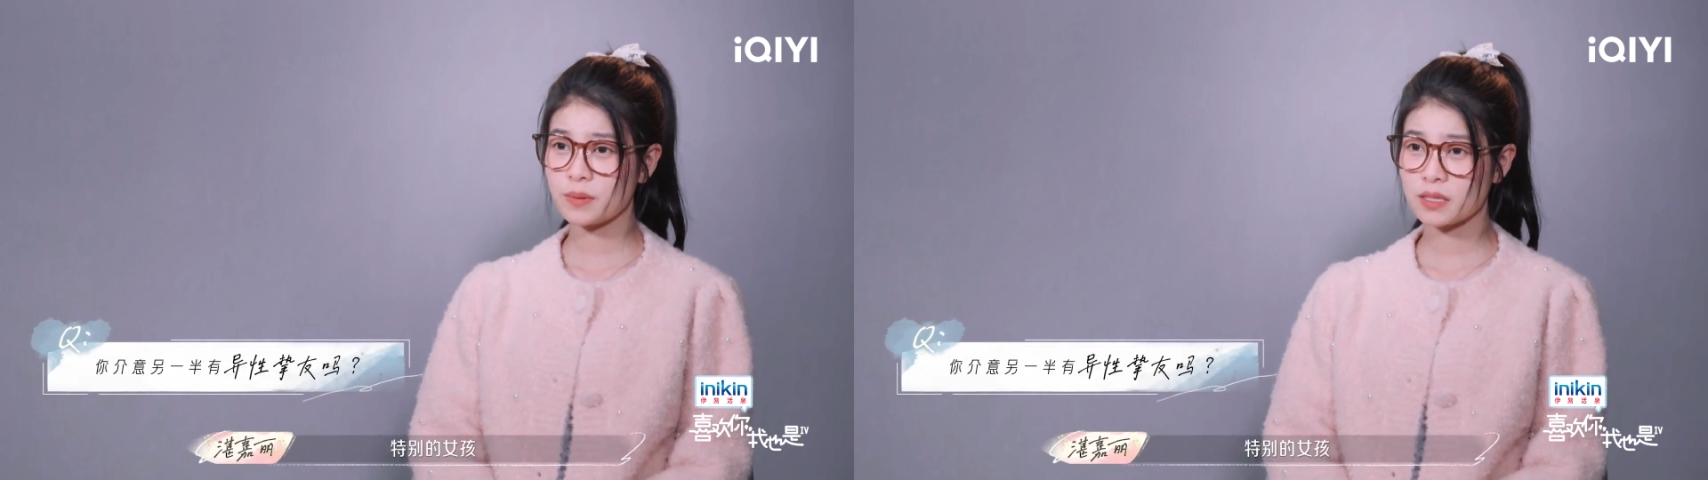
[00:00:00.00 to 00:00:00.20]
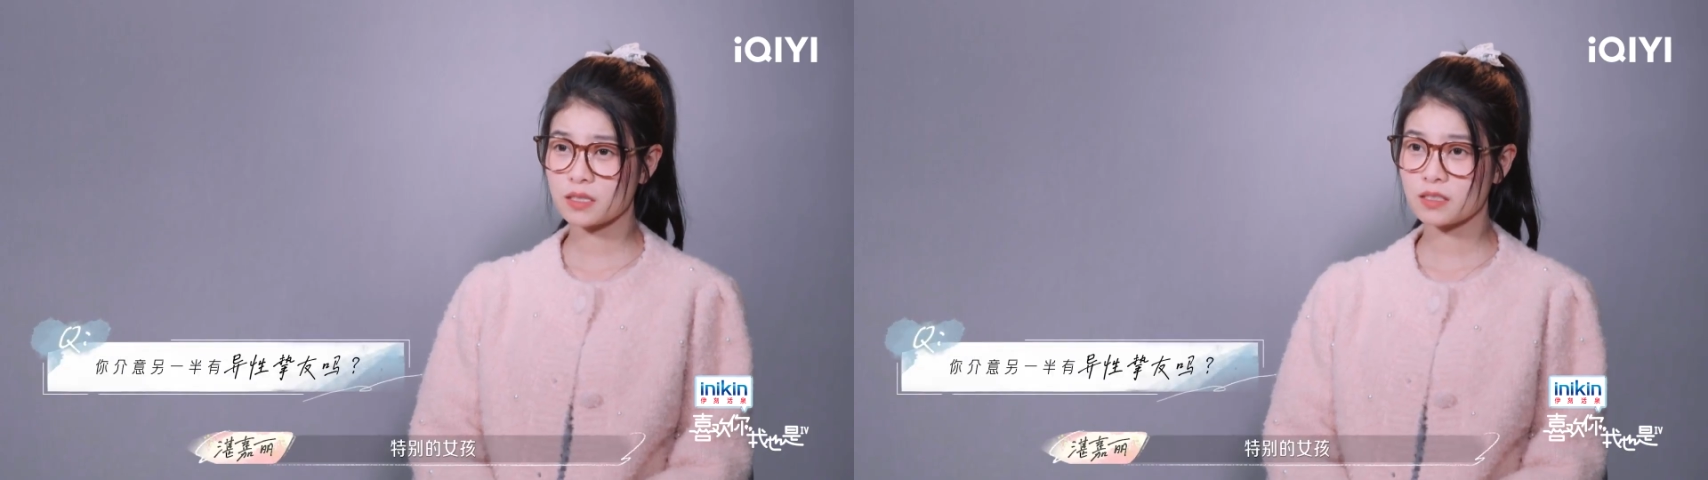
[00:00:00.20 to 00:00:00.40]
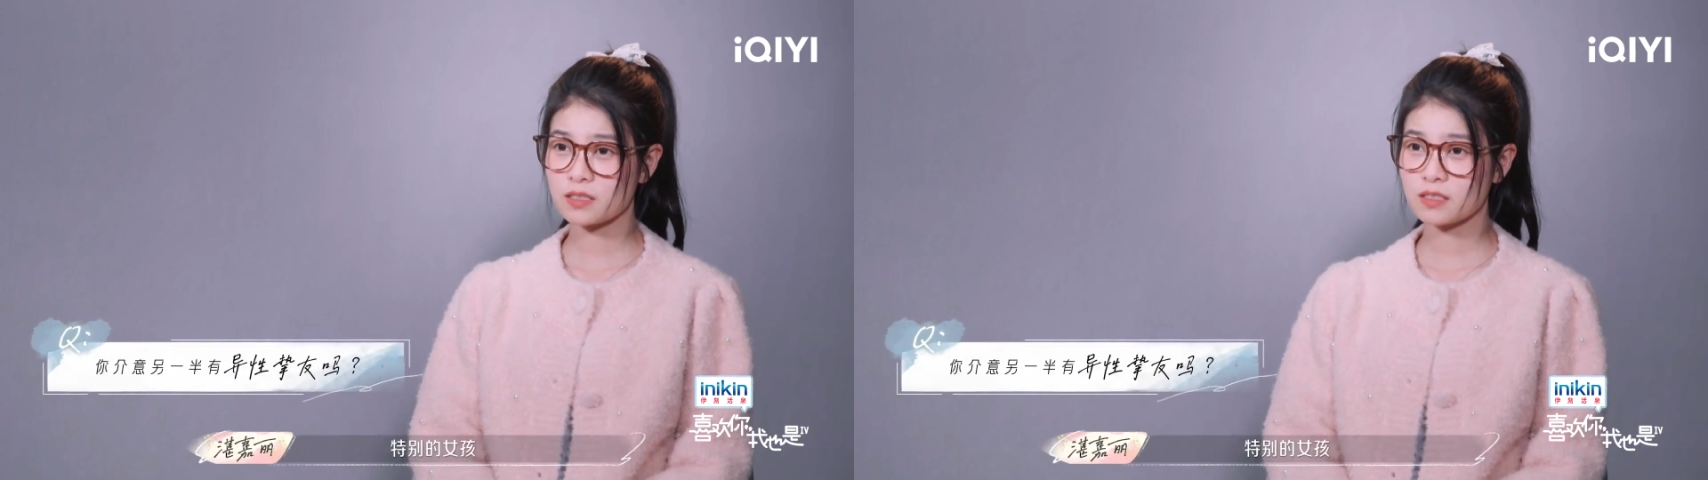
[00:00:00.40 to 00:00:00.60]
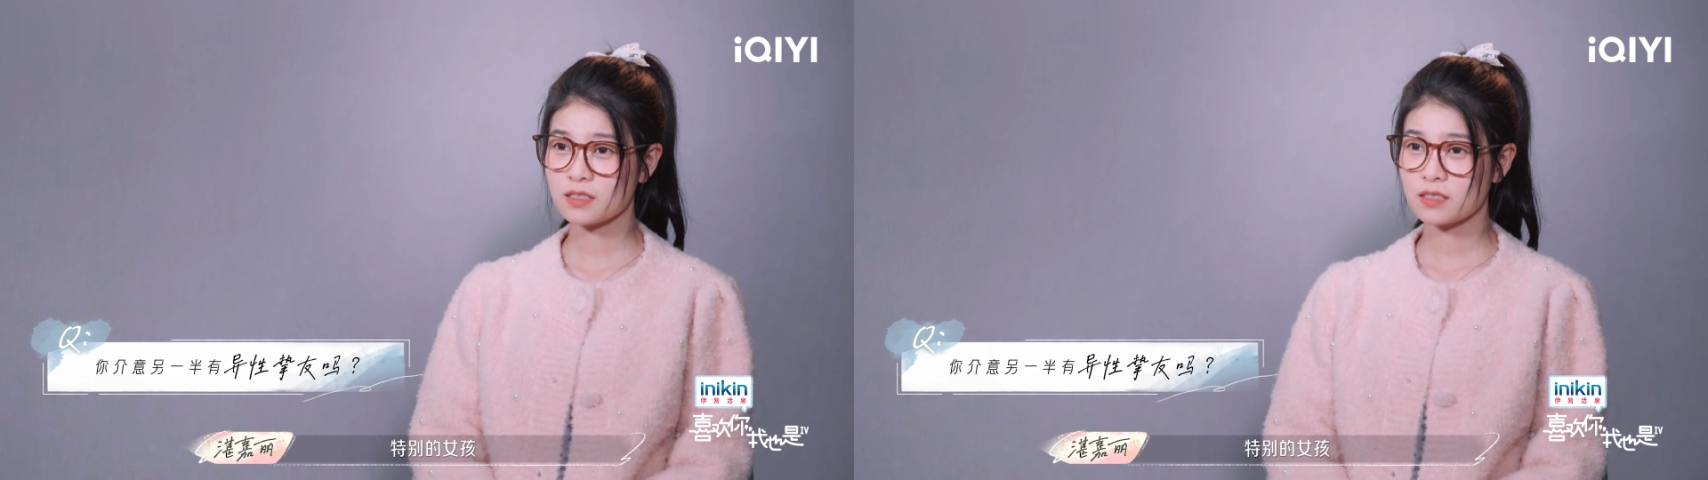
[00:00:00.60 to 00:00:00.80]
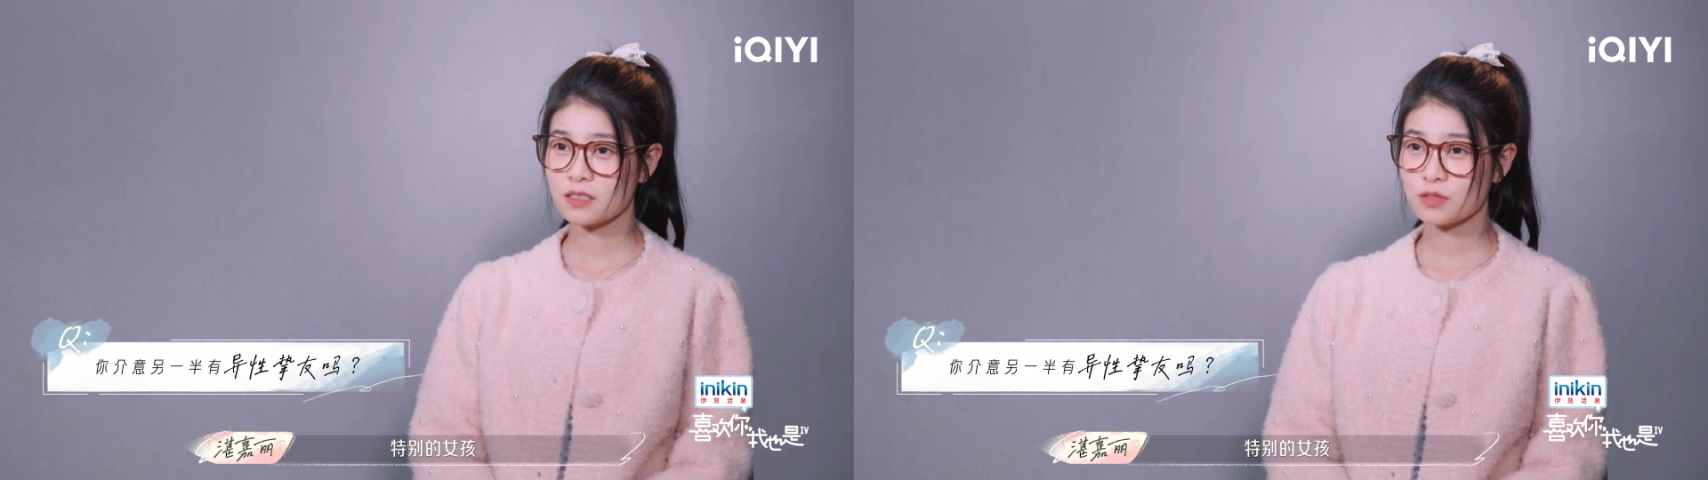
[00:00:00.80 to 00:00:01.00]
别的
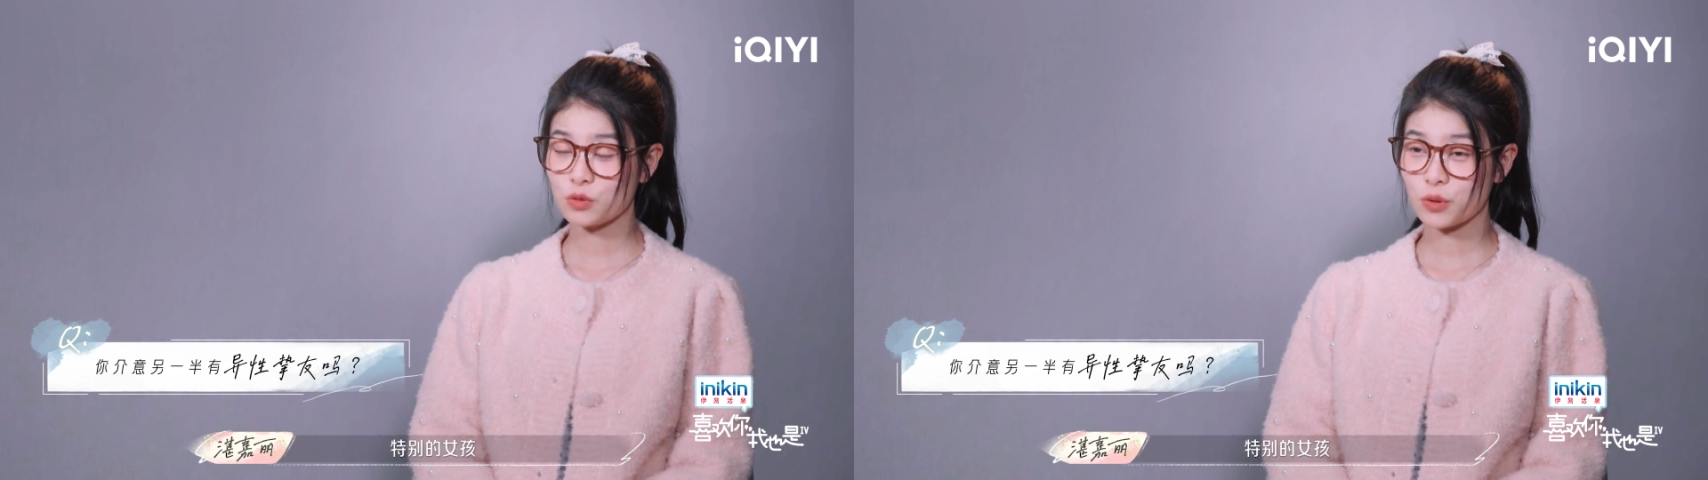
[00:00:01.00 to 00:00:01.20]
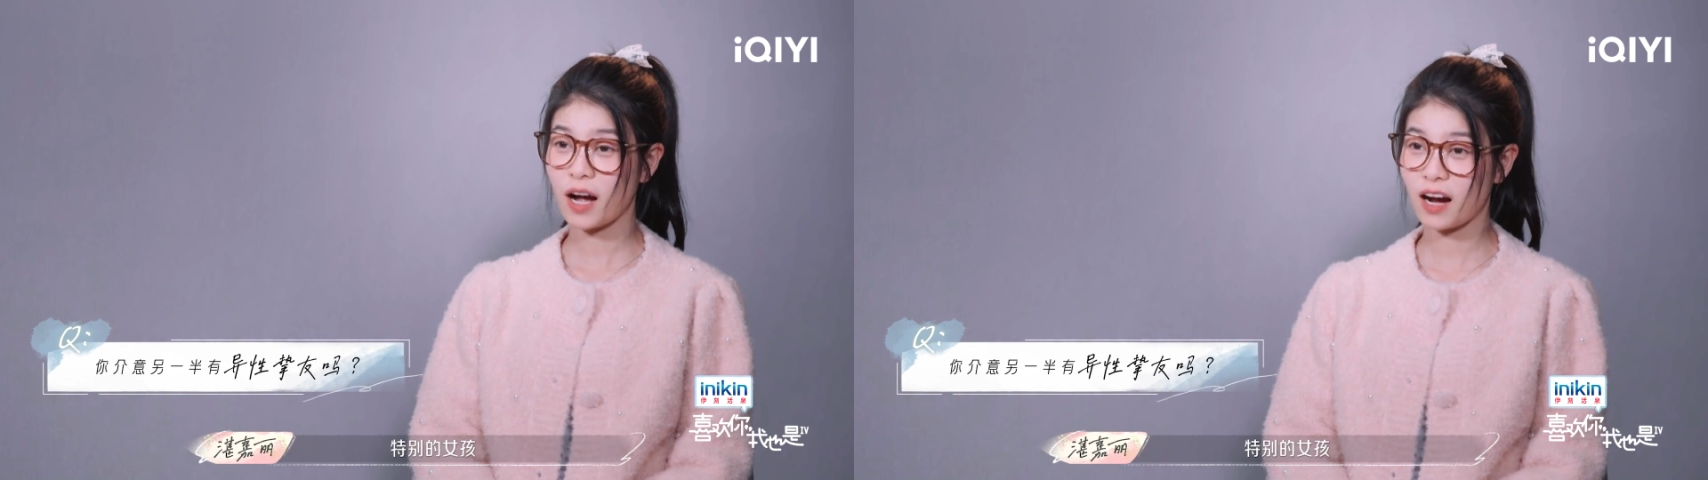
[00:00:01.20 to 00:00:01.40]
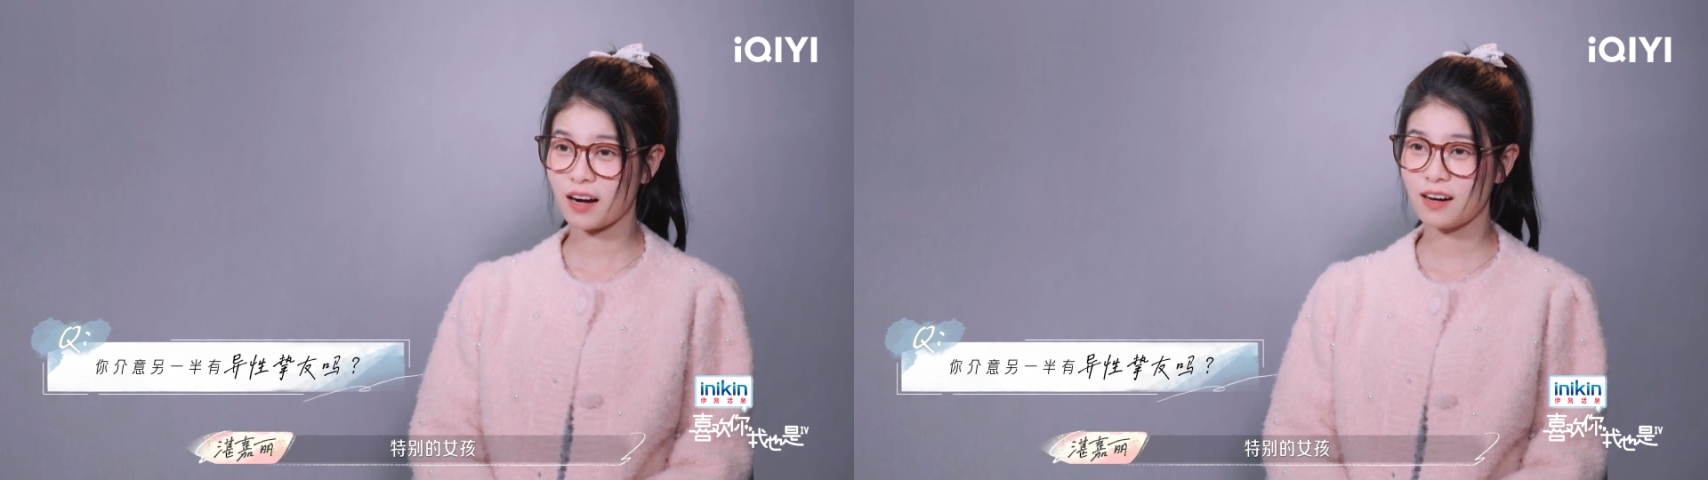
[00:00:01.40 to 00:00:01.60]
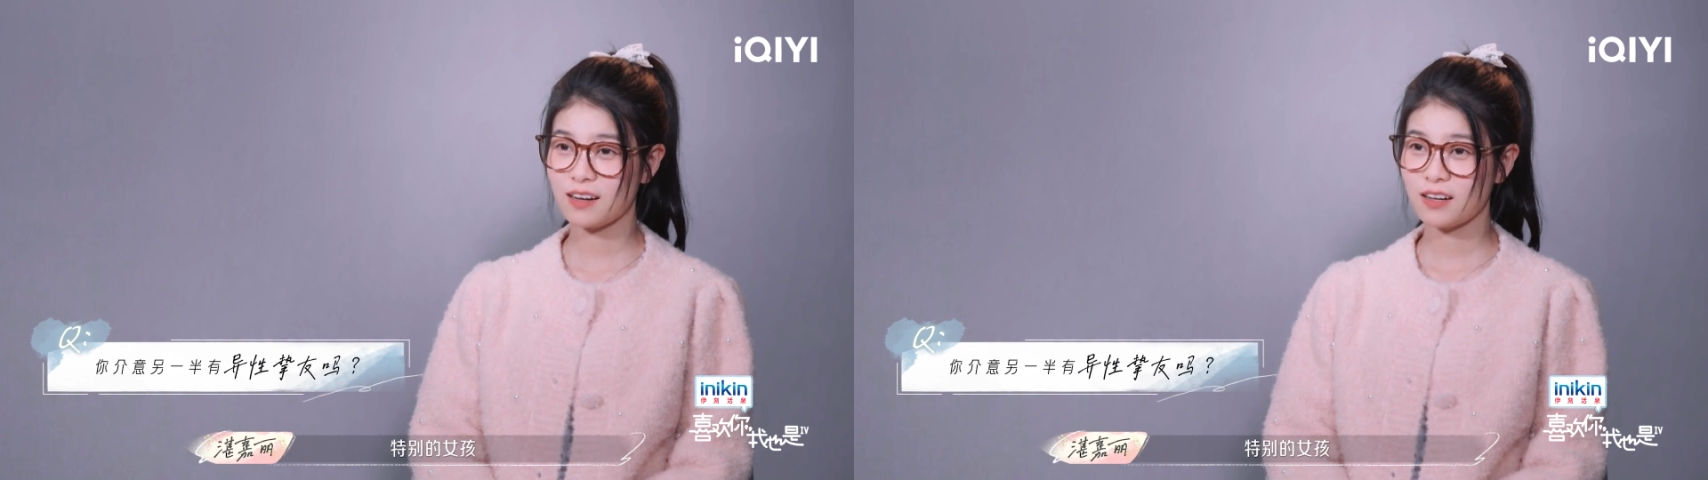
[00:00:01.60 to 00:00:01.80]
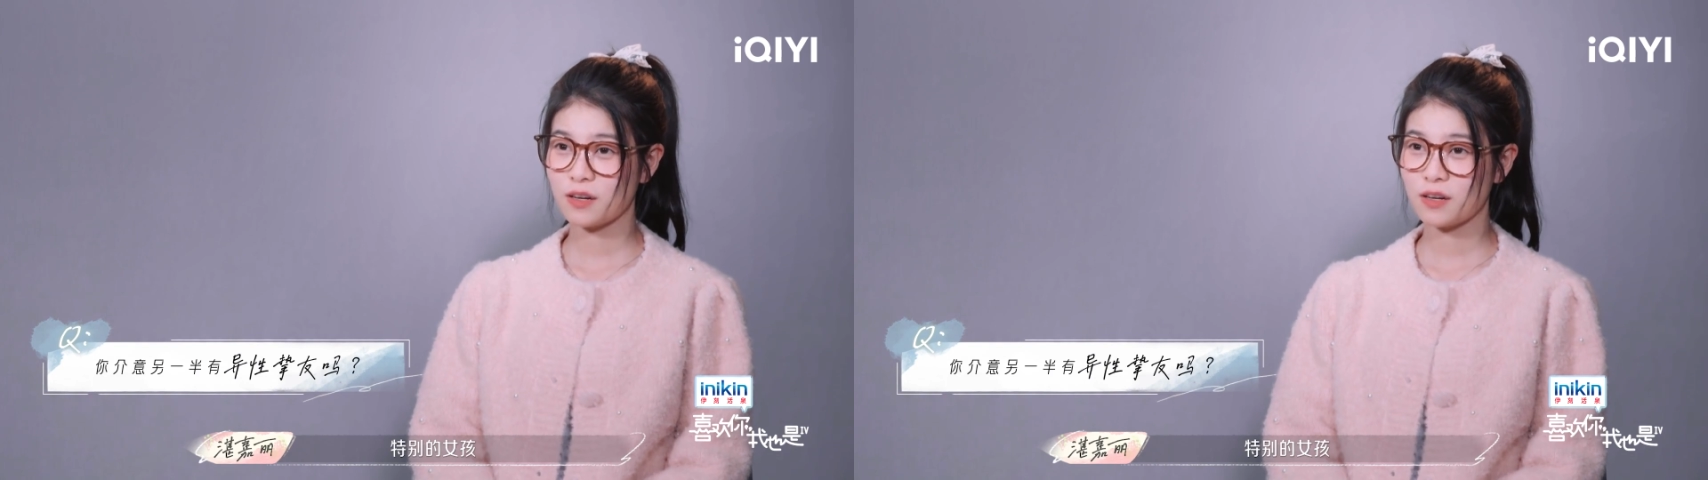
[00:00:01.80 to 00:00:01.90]
女孩，